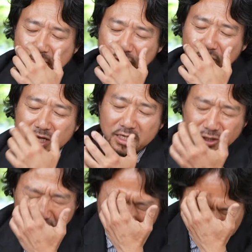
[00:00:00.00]
もうそれ一
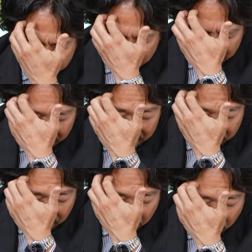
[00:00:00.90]
瞬でなくなったんです
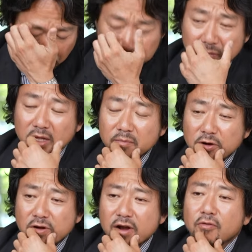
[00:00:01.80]
けれども、ま
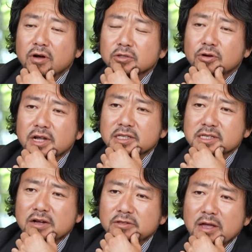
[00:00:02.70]
あ、グアナコは取り
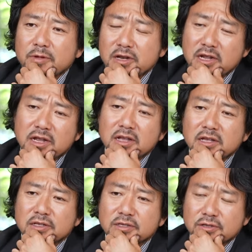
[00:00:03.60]
扱うたびに
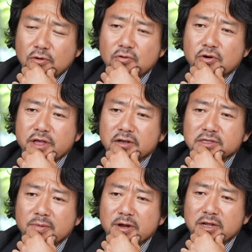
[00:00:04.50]
すごくお客
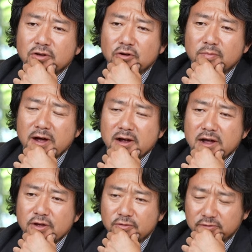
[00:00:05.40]
様に評判
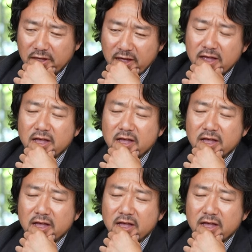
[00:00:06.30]
が良くて、